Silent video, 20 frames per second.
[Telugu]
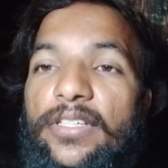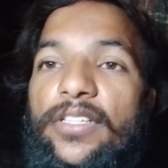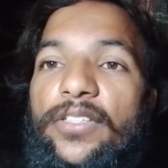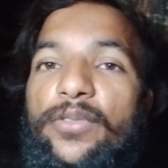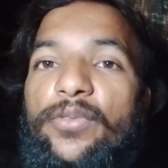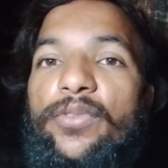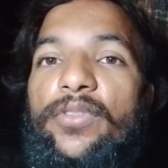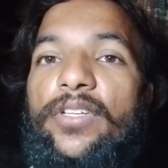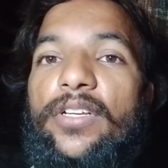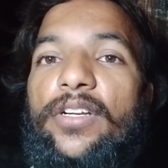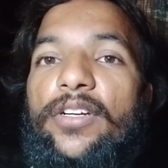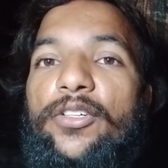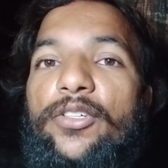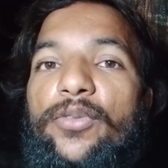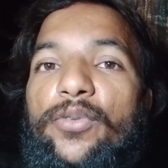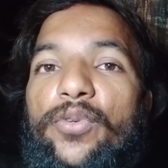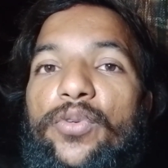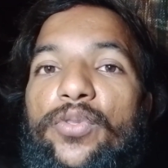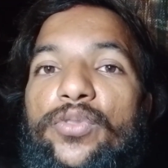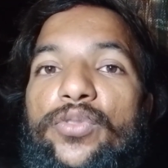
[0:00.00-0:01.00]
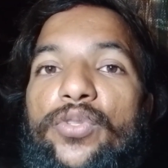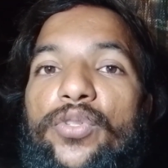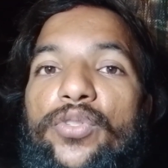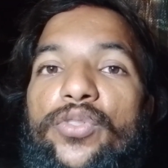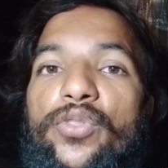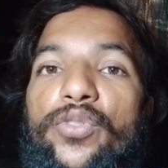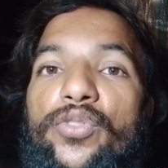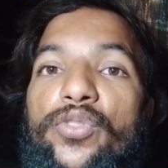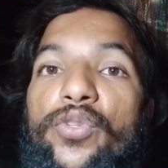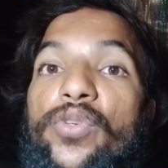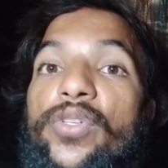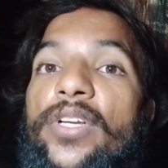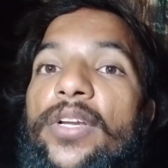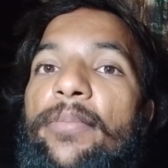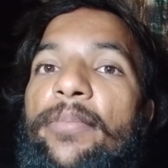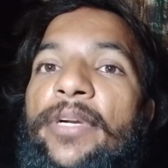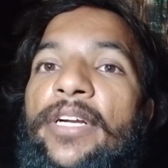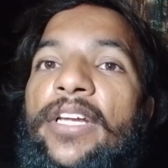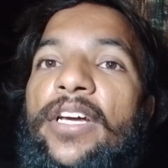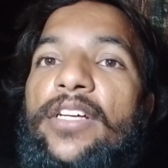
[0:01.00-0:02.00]
అన్నట్టు రోజు రోజుకు సోషల్ మీడియా
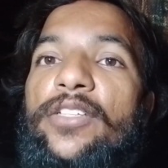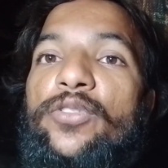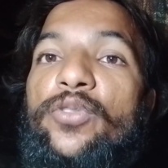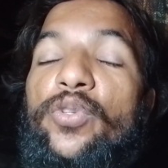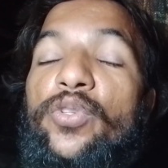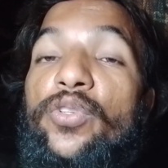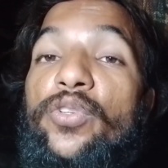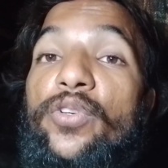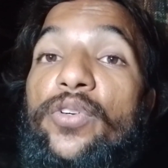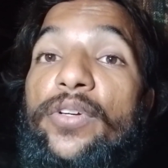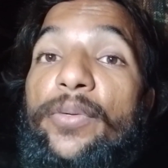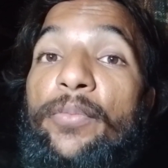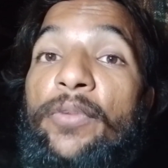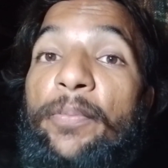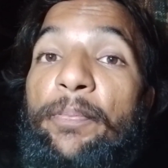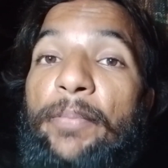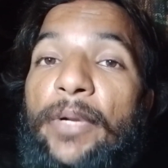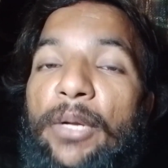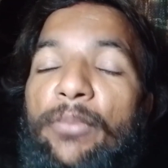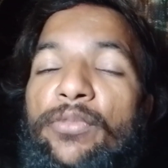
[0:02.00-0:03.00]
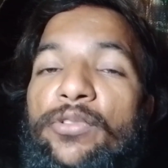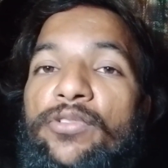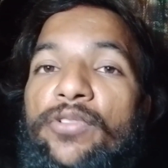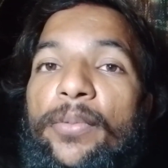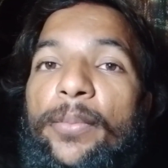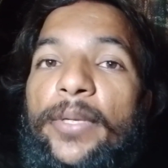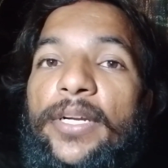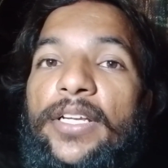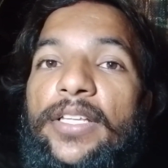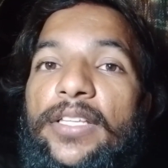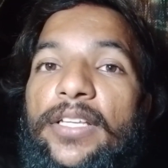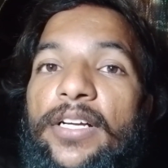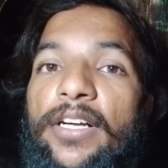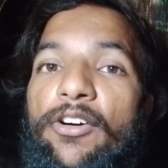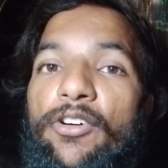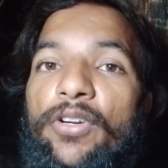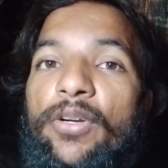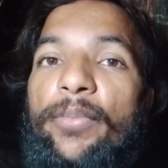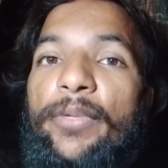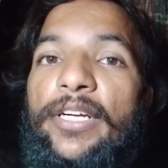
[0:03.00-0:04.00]
సో ప్రభుత్వం అనేది గవర్నమెంట్
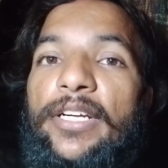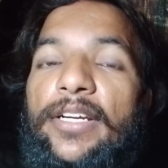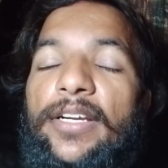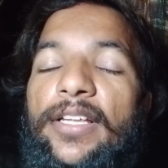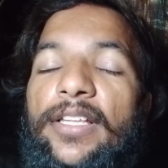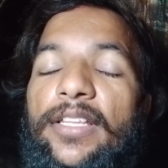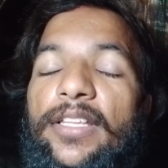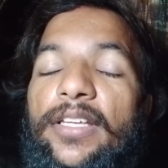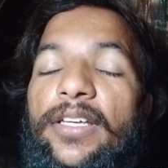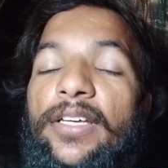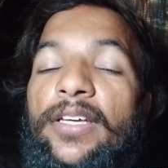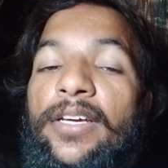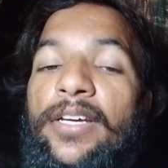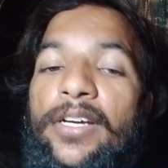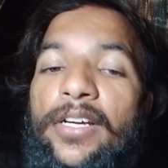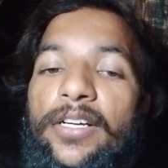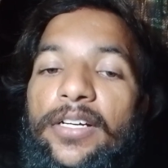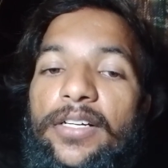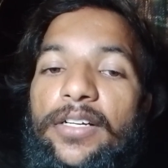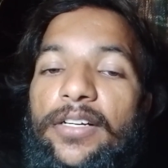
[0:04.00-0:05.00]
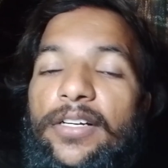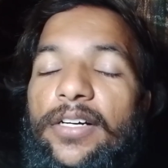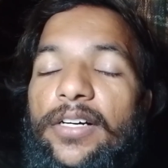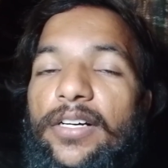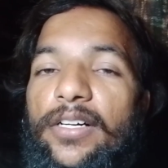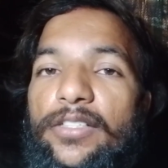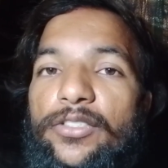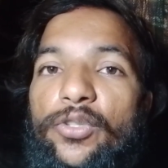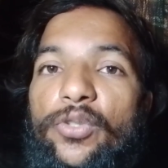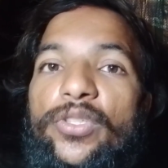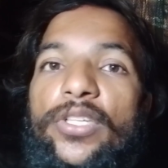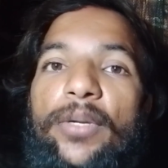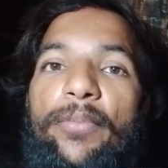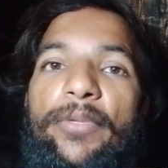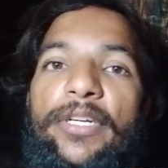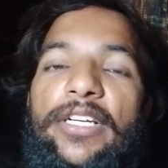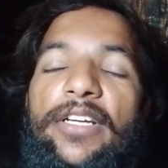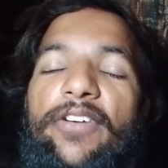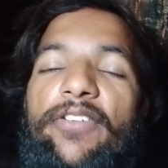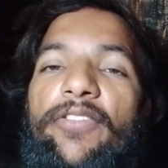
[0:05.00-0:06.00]
అనేది సోషల్ మీడియా
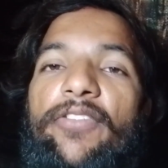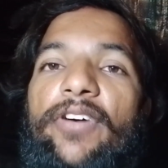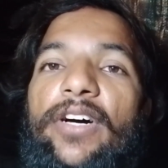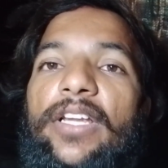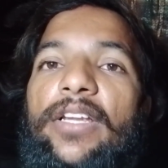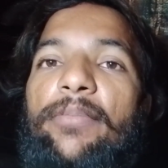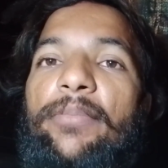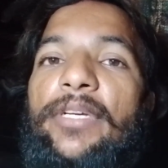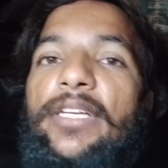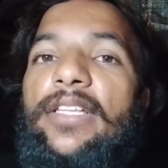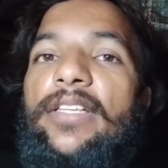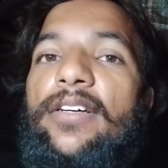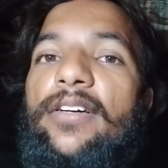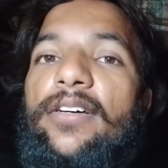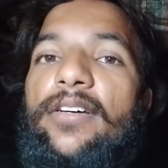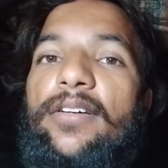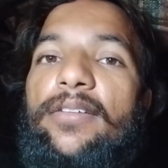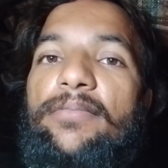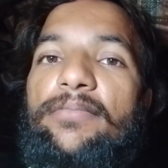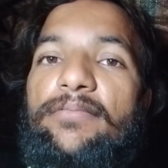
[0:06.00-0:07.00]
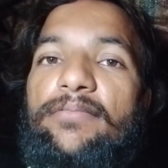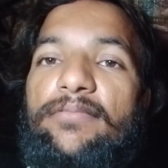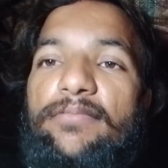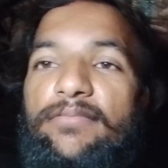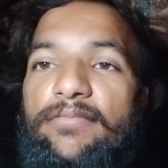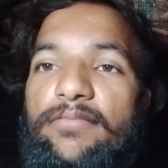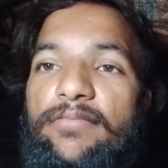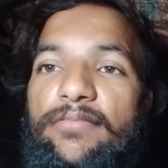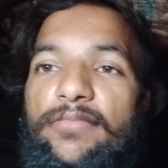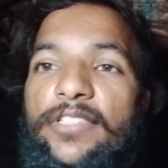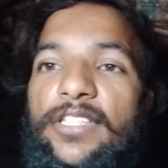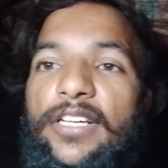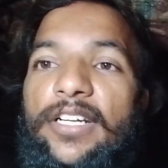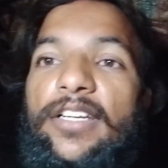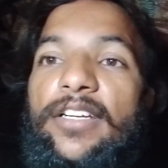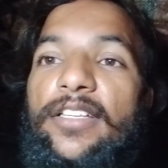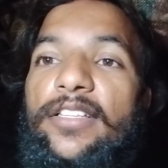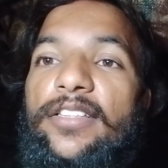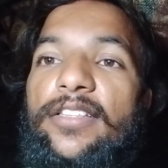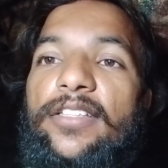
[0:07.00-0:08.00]
వాళ్ళ మీద కన్నెత్తి
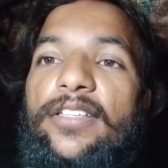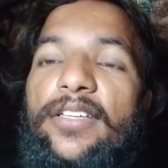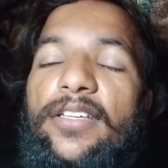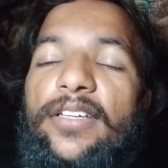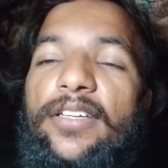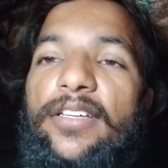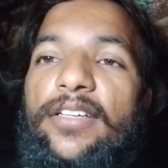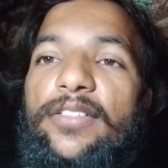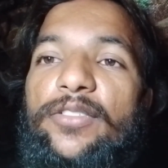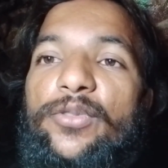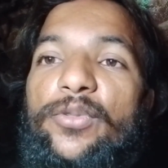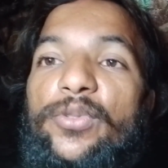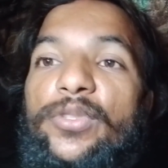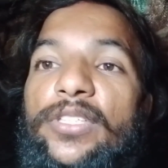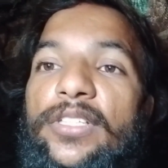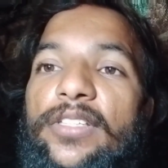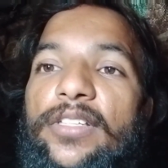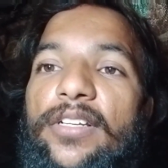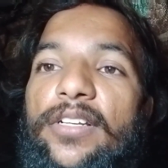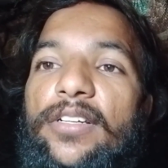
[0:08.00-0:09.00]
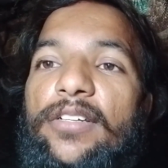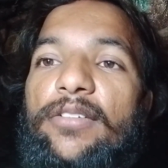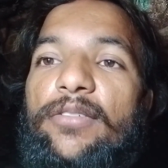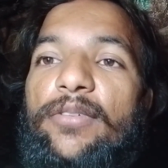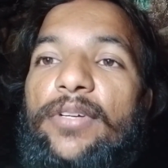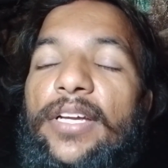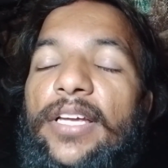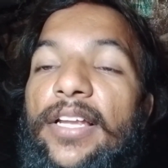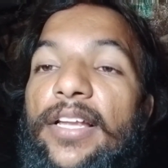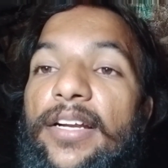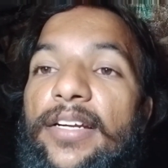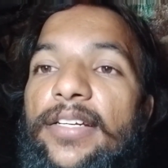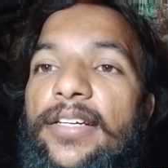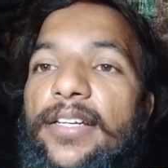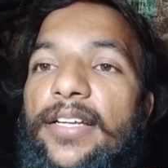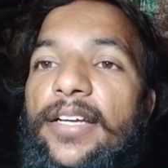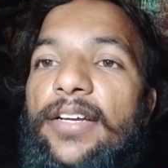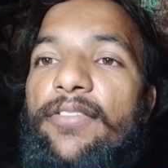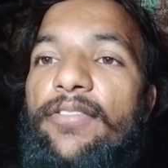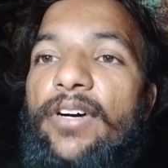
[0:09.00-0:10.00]
చూసింది అన్నట్టు ఎలా అంటే
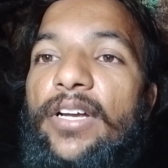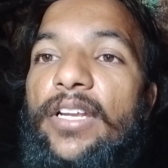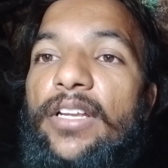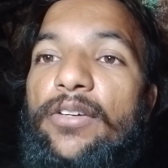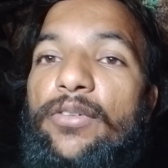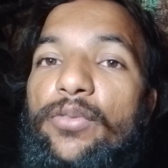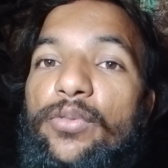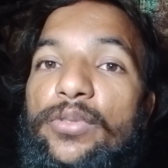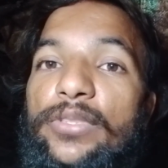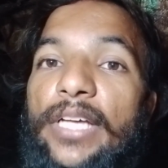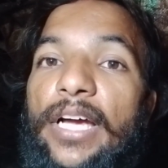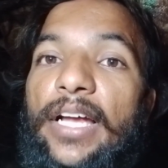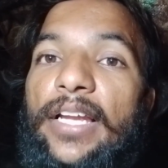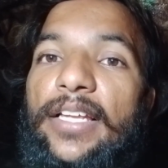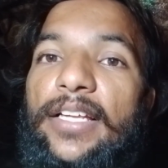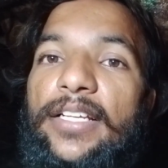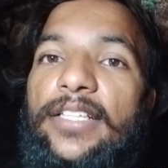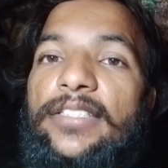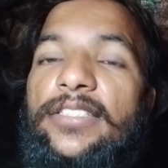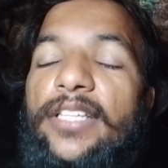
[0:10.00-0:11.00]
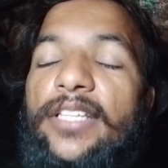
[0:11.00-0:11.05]
వాళ్ళకు శాలరీ ఇచ్చి అంటే